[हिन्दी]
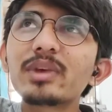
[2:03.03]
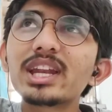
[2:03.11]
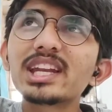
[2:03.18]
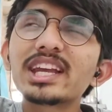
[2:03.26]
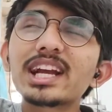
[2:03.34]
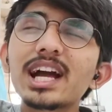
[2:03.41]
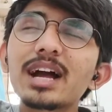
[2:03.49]

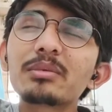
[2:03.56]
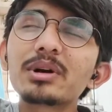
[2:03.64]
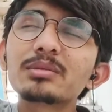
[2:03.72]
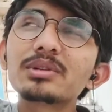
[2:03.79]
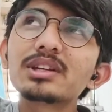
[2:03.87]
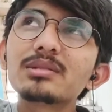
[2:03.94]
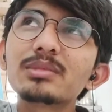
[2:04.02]
मैंने देखा
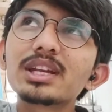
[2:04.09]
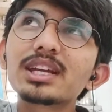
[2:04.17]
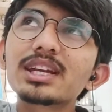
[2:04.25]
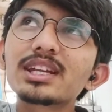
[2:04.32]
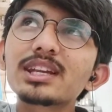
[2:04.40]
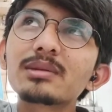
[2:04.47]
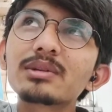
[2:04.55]
अभी मेरे
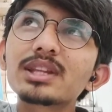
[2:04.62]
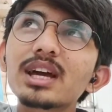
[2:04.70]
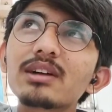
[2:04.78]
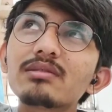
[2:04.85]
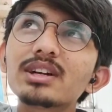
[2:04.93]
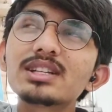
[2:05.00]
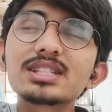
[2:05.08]
कितने बता
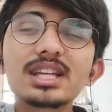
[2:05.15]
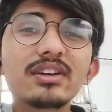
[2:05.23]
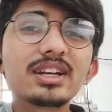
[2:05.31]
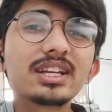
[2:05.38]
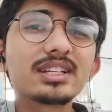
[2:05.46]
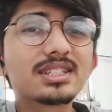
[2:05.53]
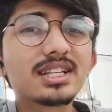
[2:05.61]

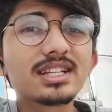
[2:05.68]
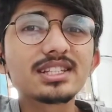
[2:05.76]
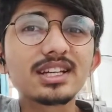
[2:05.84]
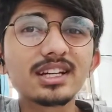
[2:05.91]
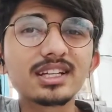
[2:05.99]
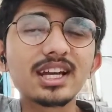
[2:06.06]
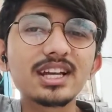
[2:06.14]
176
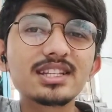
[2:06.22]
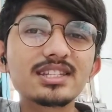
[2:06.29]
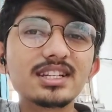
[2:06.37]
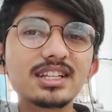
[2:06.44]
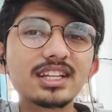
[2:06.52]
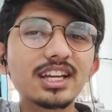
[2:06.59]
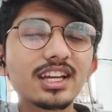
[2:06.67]
से 28
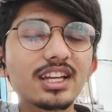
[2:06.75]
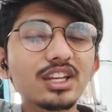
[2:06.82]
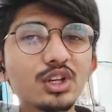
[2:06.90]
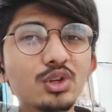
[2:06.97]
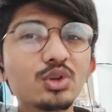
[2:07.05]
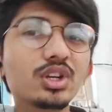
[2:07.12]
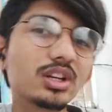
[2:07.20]
दिन के
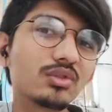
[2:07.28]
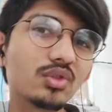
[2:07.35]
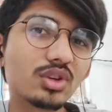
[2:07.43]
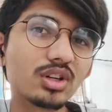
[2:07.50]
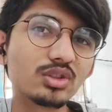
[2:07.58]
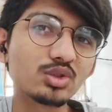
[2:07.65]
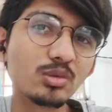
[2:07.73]
यूनिक
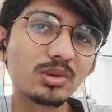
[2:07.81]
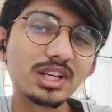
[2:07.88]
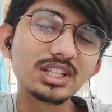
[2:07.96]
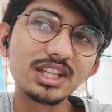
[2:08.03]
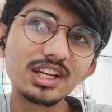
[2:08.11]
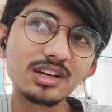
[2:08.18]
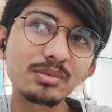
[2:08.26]
व्यूअर जो मेरी
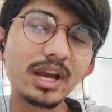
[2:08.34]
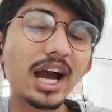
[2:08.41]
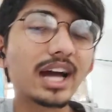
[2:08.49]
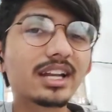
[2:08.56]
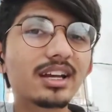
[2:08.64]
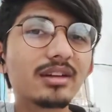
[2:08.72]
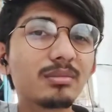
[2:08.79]
चैनल पे
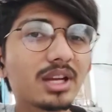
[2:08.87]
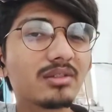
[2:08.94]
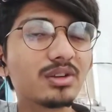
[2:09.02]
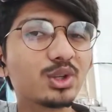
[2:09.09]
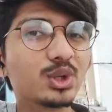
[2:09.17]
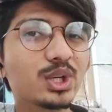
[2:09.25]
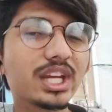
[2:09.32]
आ रहा है मेरे
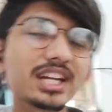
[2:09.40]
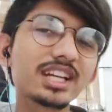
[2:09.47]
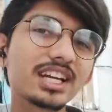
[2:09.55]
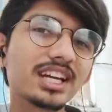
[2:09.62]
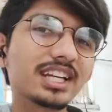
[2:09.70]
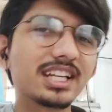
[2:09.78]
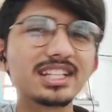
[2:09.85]
वीडियो देख
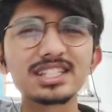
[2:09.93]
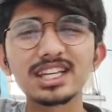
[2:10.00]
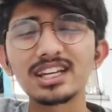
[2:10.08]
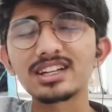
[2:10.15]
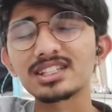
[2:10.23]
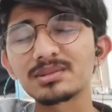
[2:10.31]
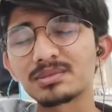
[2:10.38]
रहे हैं लेकिन
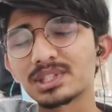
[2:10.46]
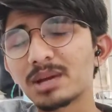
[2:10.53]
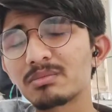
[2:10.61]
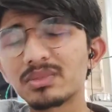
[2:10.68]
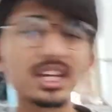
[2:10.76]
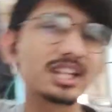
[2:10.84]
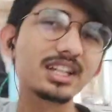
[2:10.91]
चैनल
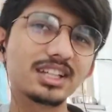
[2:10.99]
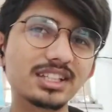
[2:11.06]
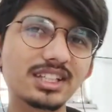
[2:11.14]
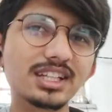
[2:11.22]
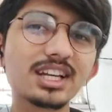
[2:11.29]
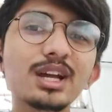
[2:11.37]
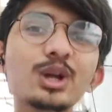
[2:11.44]
सब्सक्राइब नहीं कर
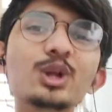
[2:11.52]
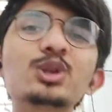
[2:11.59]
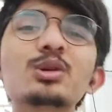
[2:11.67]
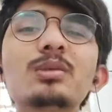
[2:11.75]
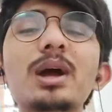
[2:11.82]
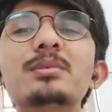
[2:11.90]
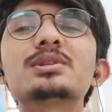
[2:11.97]
रहे
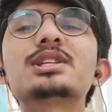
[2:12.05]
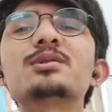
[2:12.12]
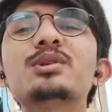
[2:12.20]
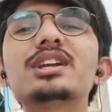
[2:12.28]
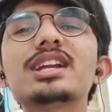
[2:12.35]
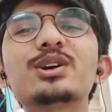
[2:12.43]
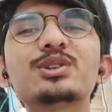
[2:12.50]
तो मैं आपसे
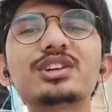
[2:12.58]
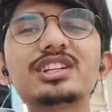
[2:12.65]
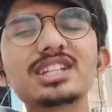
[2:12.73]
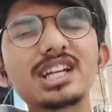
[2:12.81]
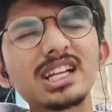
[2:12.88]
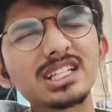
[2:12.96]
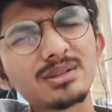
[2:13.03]
बोल रहा हूँ कि
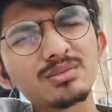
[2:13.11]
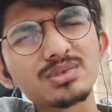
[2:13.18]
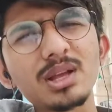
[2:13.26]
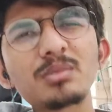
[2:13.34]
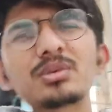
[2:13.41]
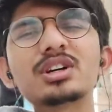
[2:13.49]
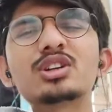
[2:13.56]
चैनल
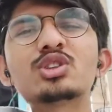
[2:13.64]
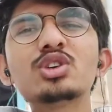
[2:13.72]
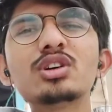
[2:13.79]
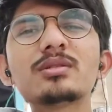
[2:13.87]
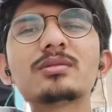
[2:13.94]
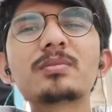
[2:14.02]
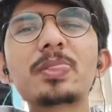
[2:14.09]
सब्सक्राइब कर दो